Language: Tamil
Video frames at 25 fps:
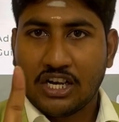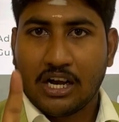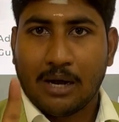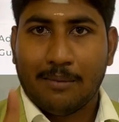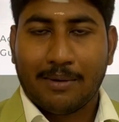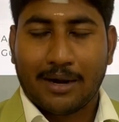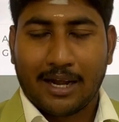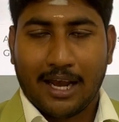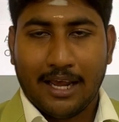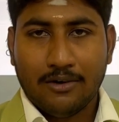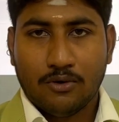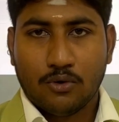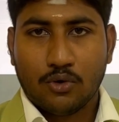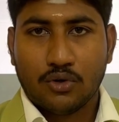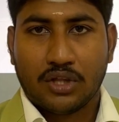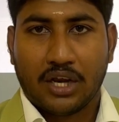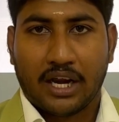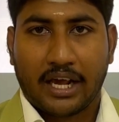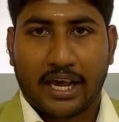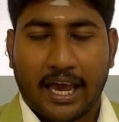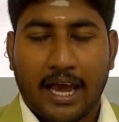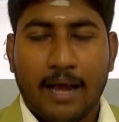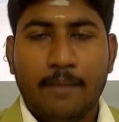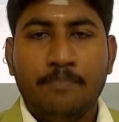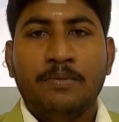கமெண்ட்லேயும்
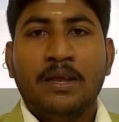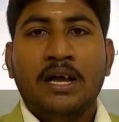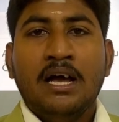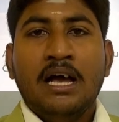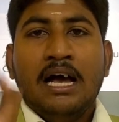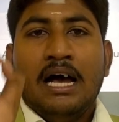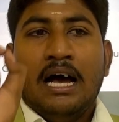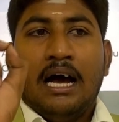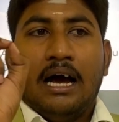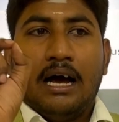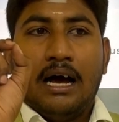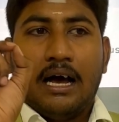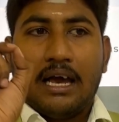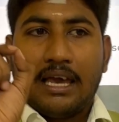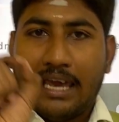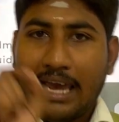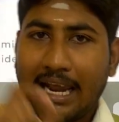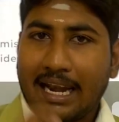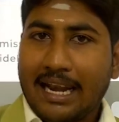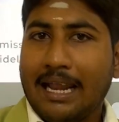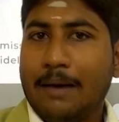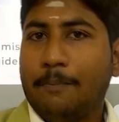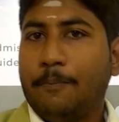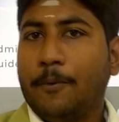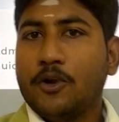கொடுத்துருக்கேன்
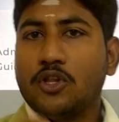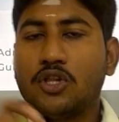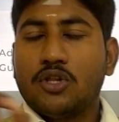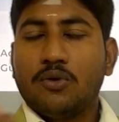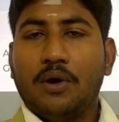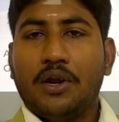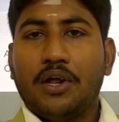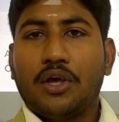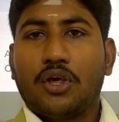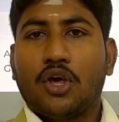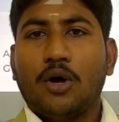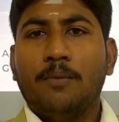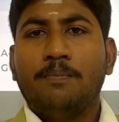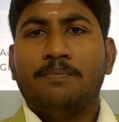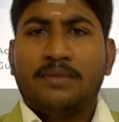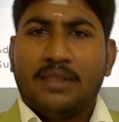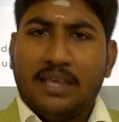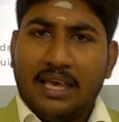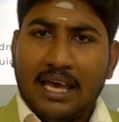என்னை பொறுத்த வரைக்கும்